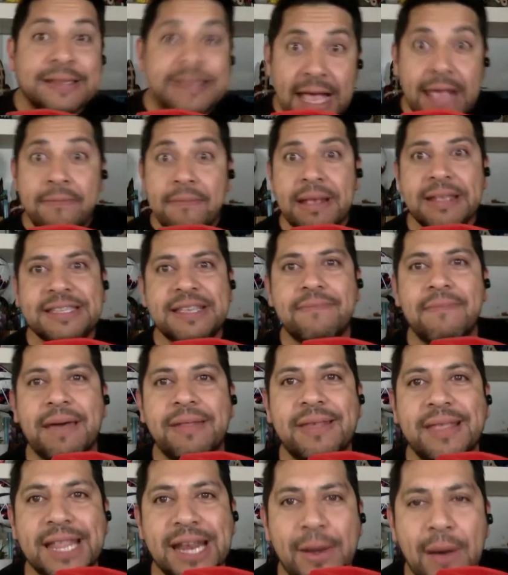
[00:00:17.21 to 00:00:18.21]
Seis meses
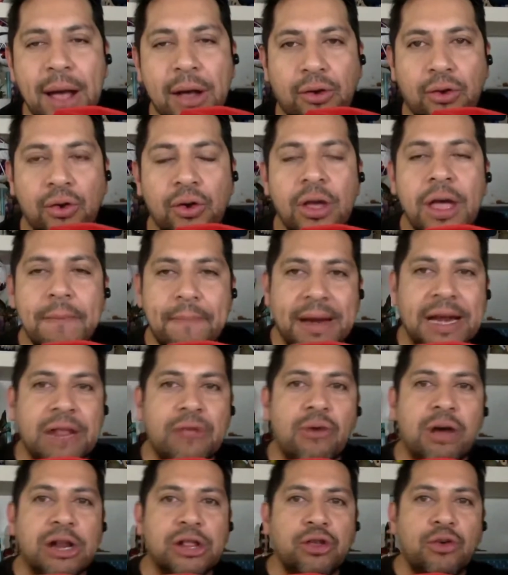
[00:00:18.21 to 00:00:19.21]
más de trabajo
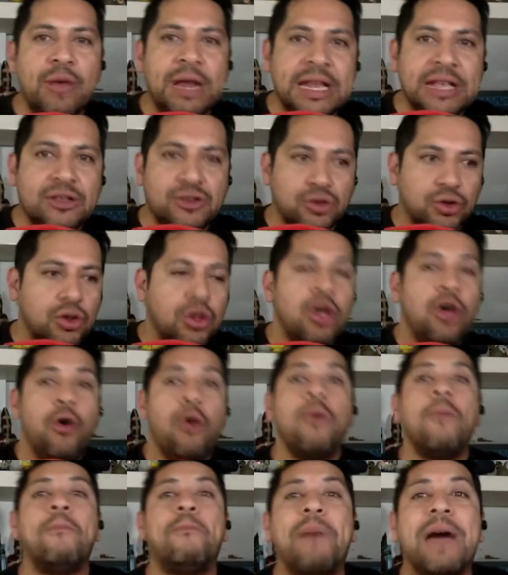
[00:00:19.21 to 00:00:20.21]
para Eduardo Berizzo,
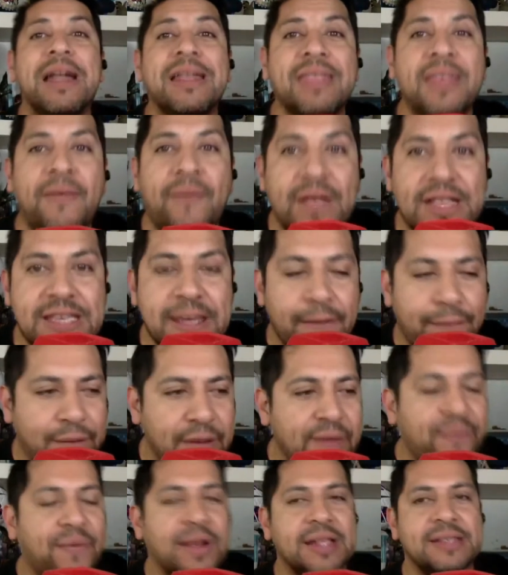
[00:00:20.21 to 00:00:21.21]
un par de fechas
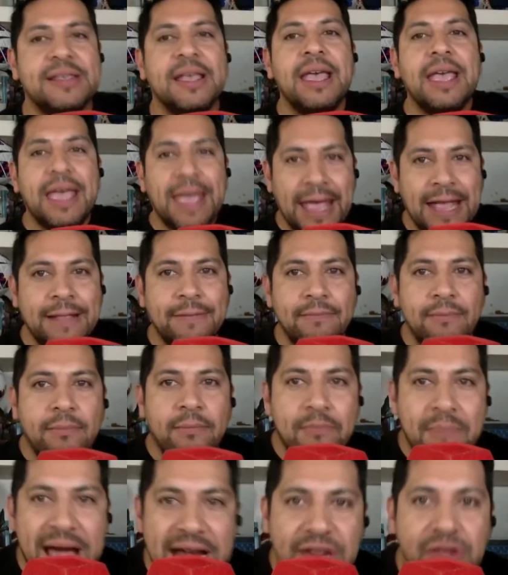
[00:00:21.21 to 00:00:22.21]
FIFA en
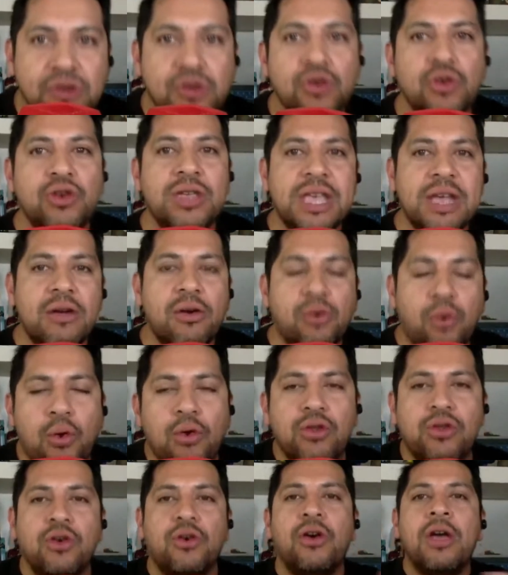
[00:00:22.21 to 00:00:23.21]
marzo y en
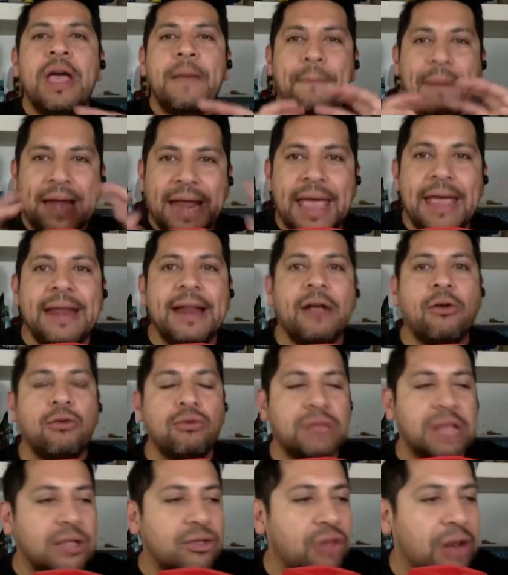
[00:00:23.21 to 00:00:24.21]
junio para ir
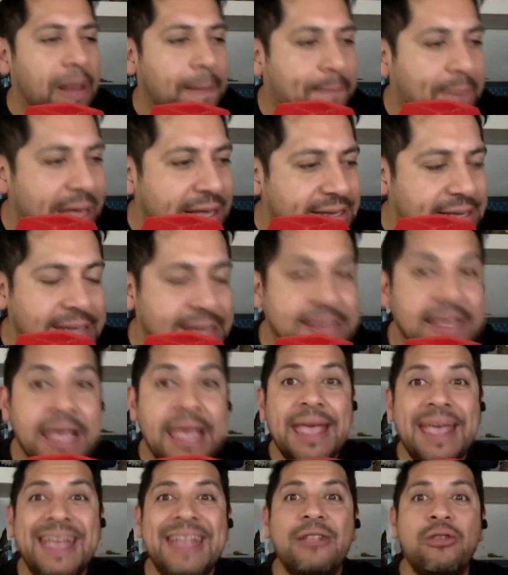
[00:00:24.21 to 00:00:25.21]
ajustando las piezas,
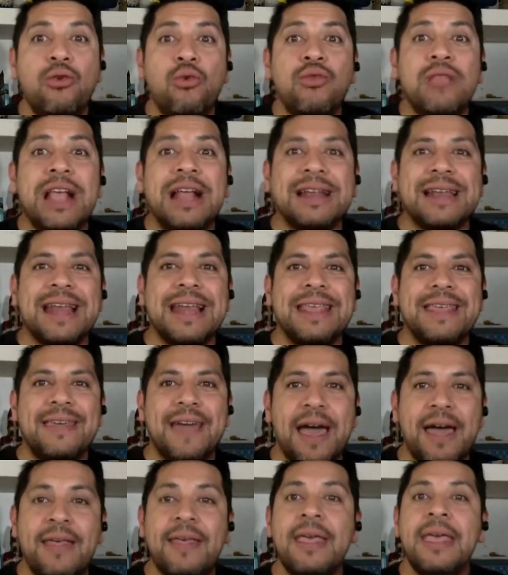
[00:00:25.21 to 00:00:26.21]
en una
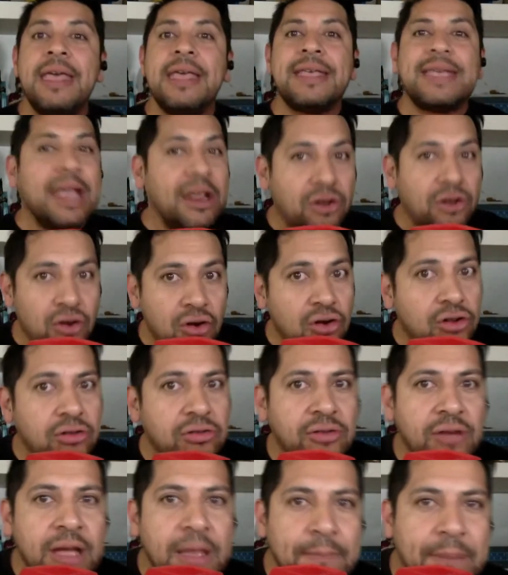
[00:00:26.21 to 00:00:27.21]
realidad que
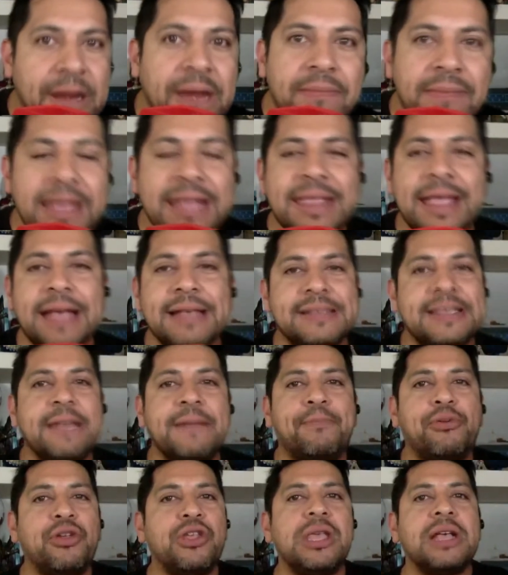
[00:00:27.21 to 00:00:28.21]
no permite
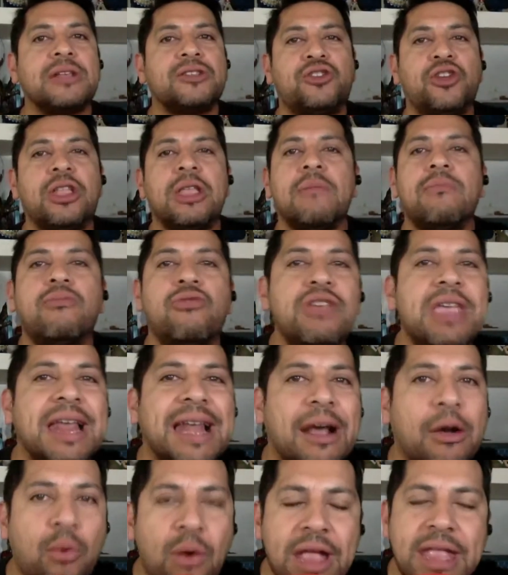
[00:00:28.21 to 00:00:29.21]
hacer proyecciones
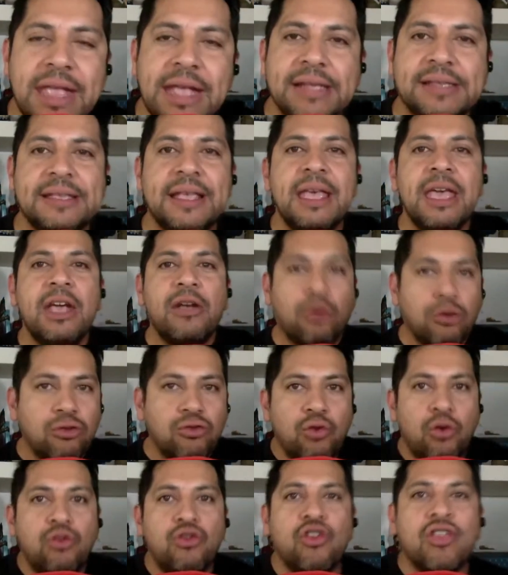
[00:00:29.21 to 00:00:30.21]
muy halagüeñas
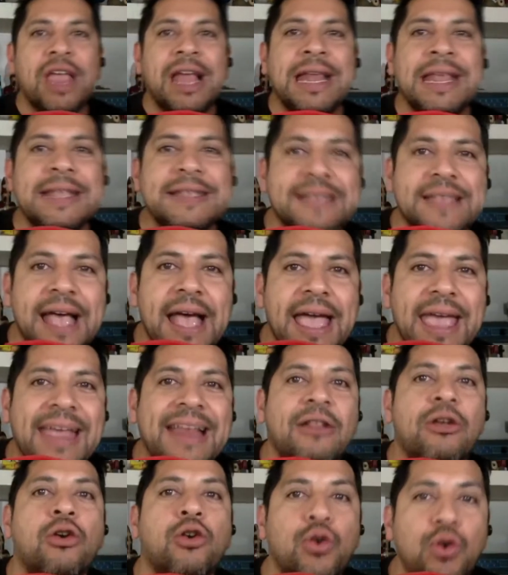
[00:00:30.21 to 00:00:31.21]
cuando uno analiza
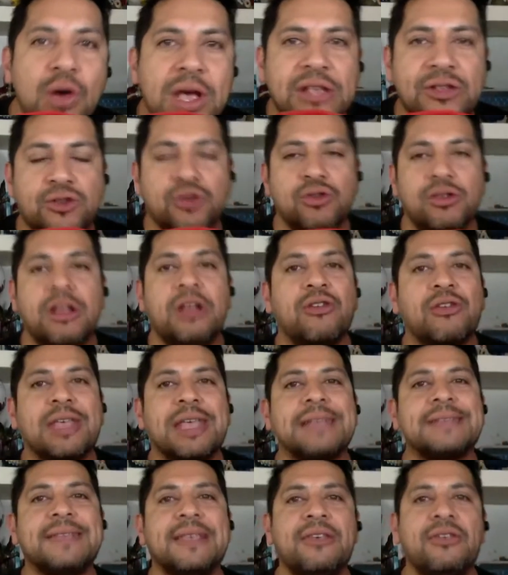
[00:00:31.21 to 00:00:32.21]
el grueso de
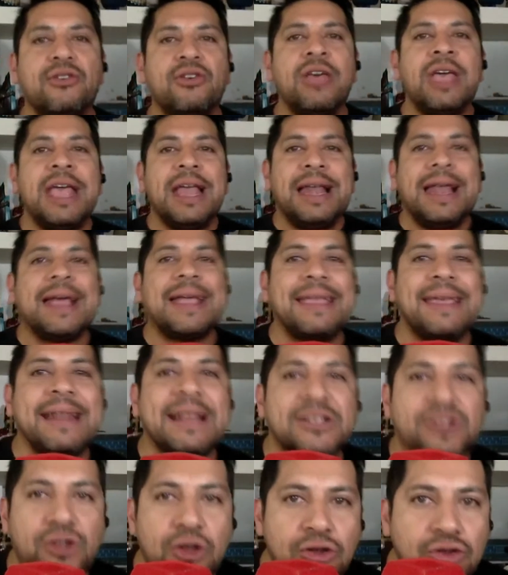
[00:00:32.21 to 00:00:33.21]
lo que ha sido la
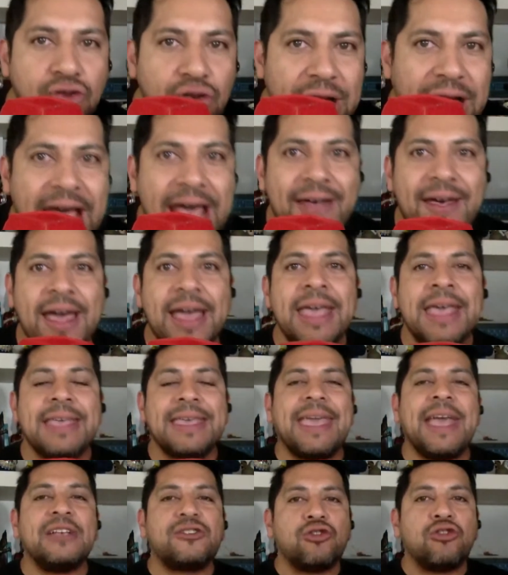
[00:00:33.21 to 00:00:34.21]
generación dorada,
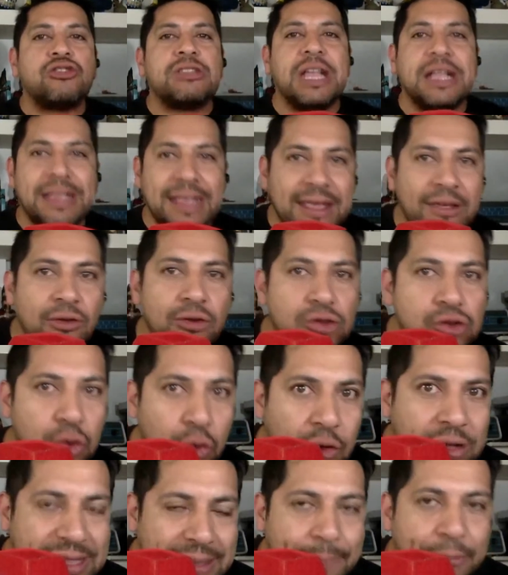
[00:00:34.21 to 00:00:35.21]
que ha sostenido
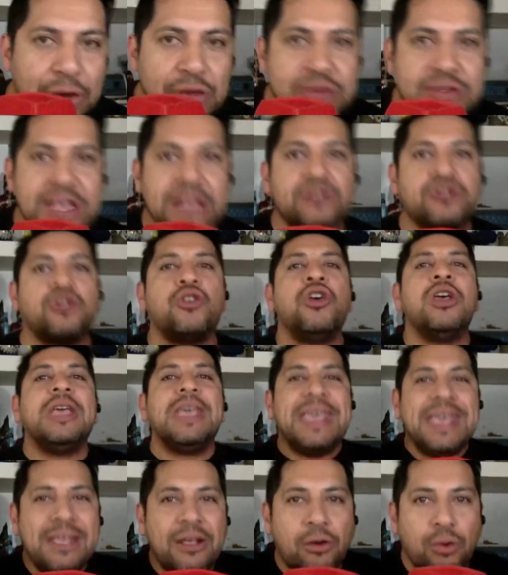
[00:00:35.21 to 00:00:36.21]
todo este proceso,
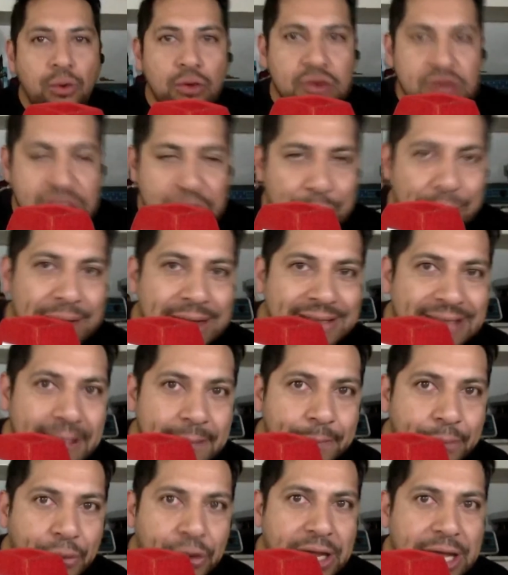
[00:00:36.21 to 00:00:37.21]
inclusive el
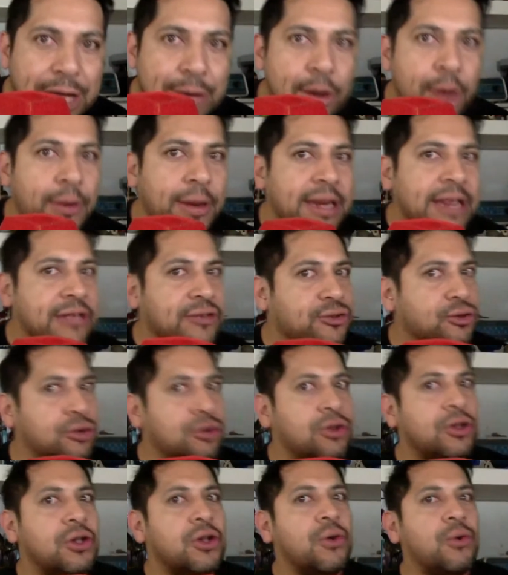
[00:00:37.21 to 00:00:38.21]
tiempo que lleva
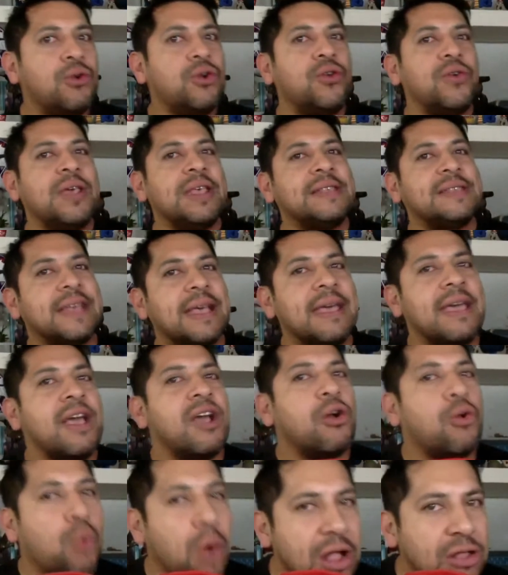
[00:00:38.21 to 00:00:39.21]
Berizzo, uno dice,
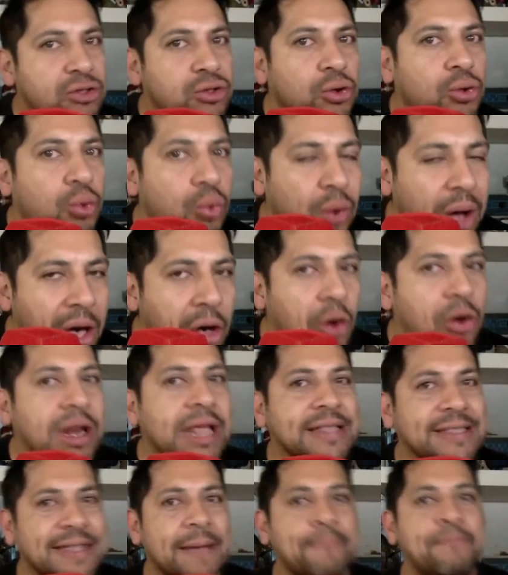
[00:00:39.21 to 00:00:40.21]
¿cuántos
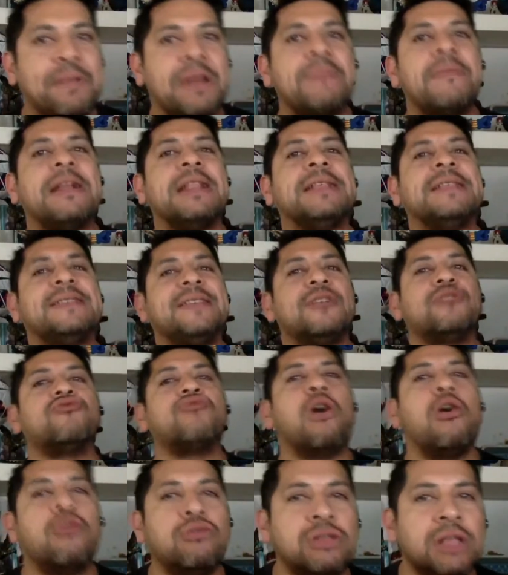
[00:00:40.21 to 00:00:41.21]
jugadores están
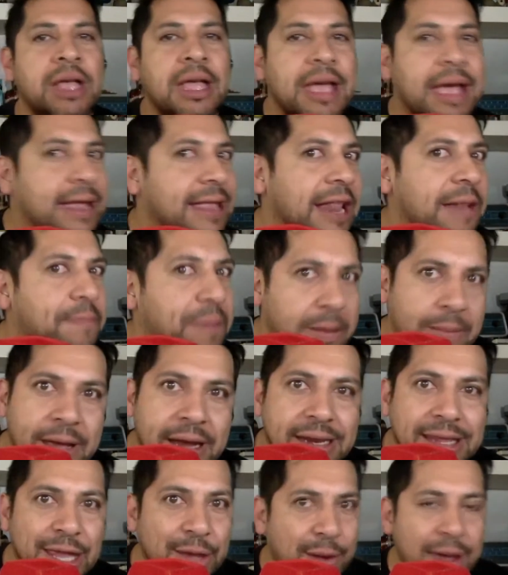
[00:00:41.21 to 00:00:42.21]
permaneciendo aún en el
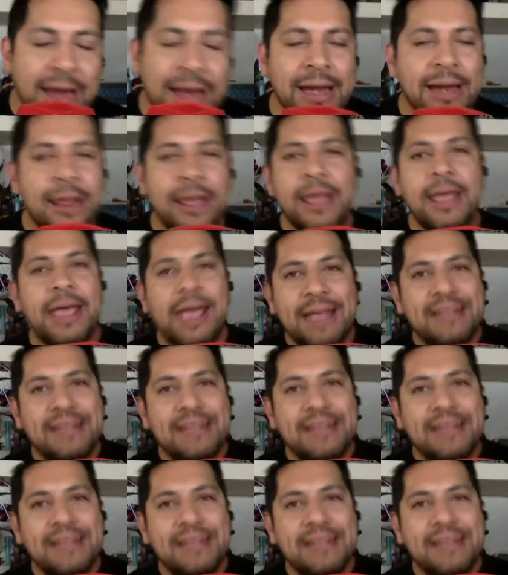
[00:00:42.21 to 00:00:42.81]
primer nivel?